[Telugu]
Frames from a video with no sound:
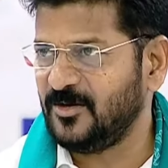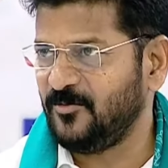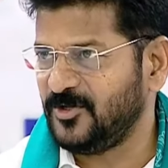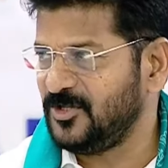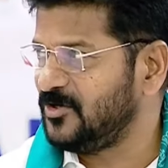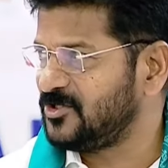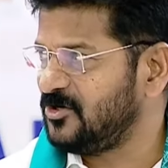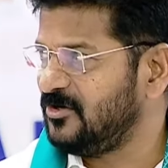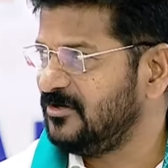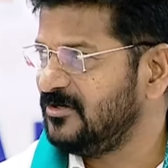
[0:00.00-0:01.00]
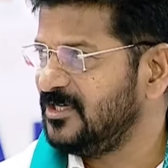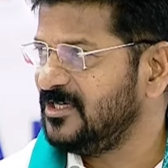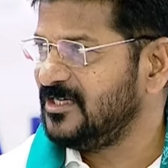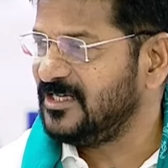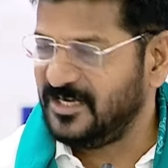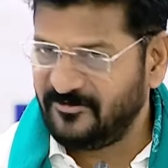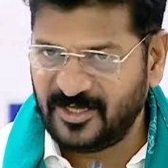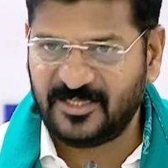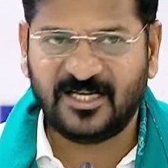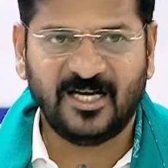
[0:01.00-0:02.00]
దీనికి పొందవచ్చో
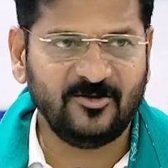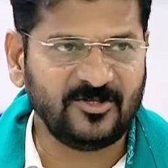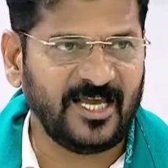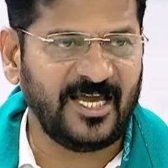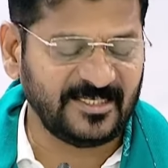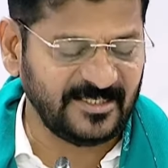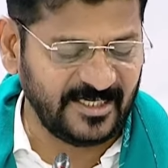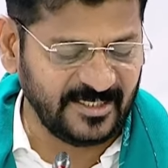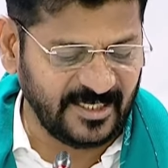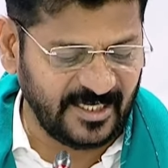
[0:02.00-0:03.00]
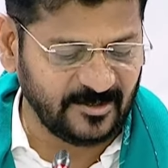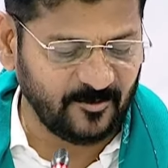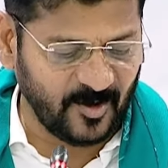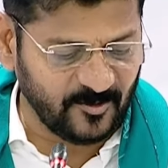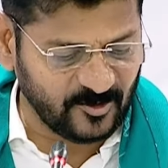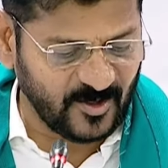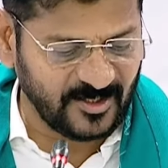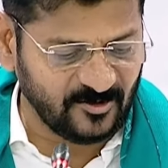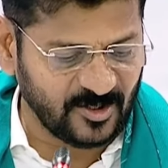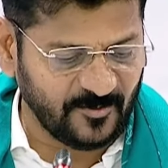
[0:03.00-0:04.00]
నివేదికలు తయారు చేయండి కేంద్ర
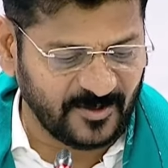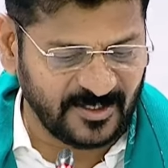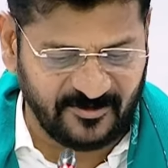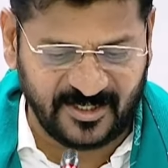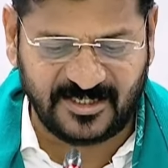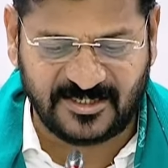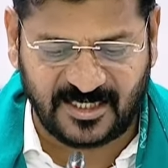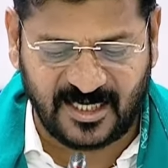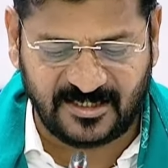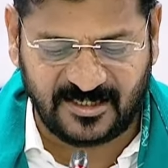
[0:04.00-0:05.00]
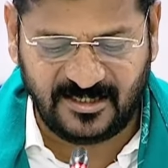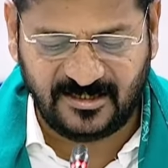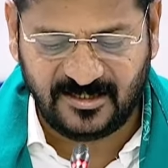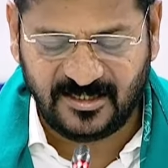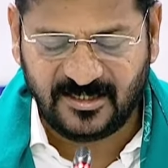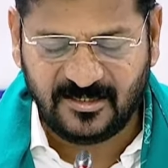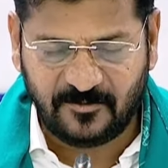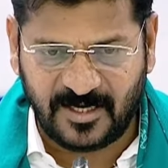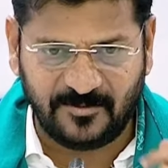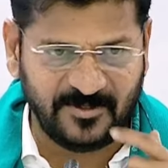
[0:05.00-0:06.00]
ప్రభుత్వానికి కూడా నివేదించడానికి
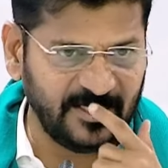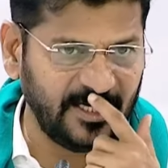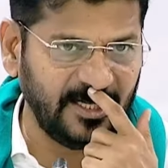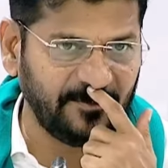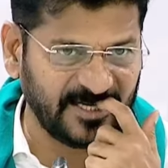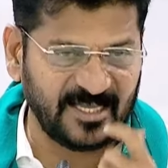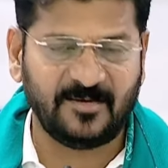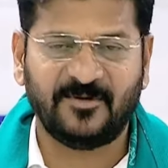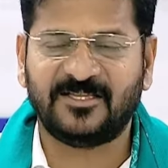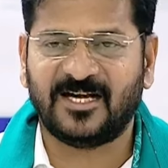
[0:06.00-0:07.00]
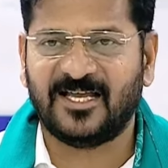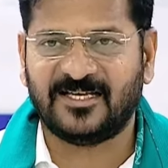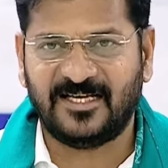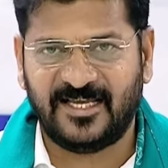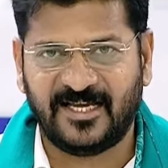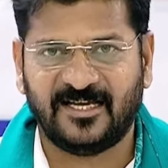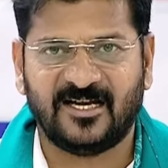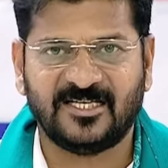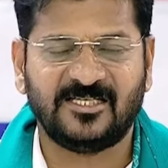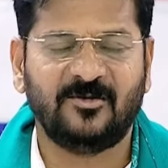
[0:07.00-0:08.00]
మనం నిన్ననే ప్రధానమంత్రి గారికి లేఖ
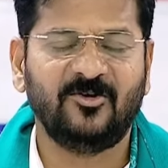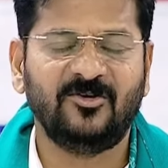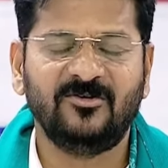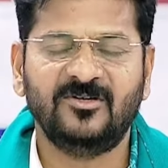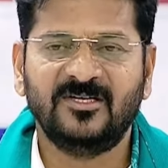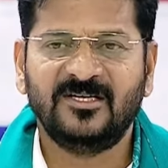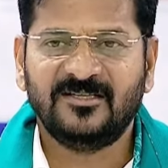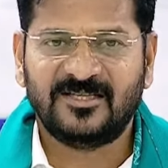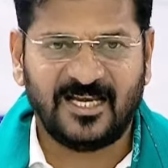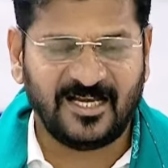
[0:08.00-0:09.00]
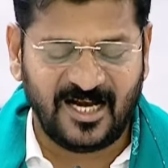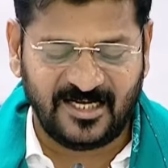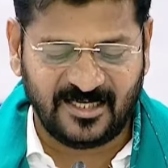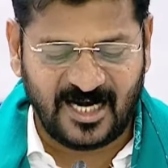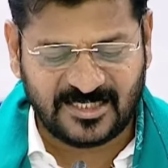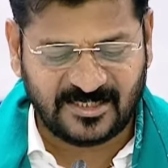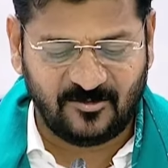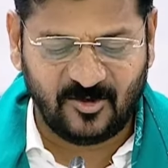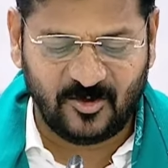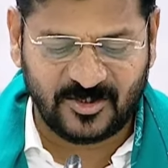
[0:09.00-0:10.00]
రాష్ట్రము తెలంగాణ
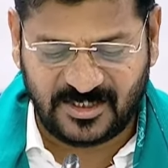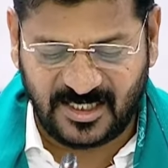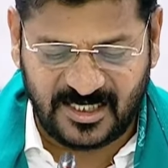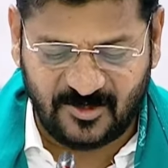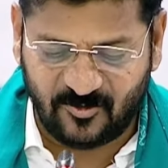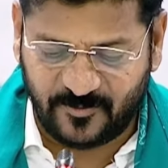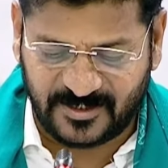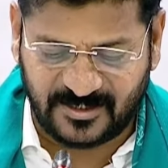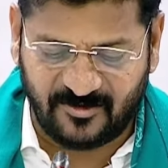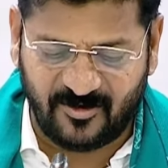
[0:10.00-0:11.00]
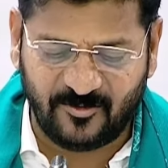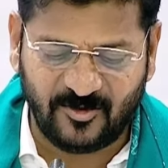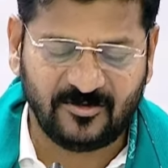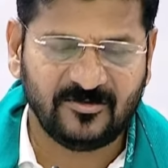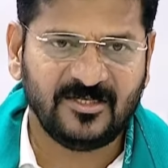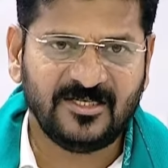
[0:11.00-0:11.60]
రాష్ట్రంలో వచ్చిన ఈ ఉపద్రవము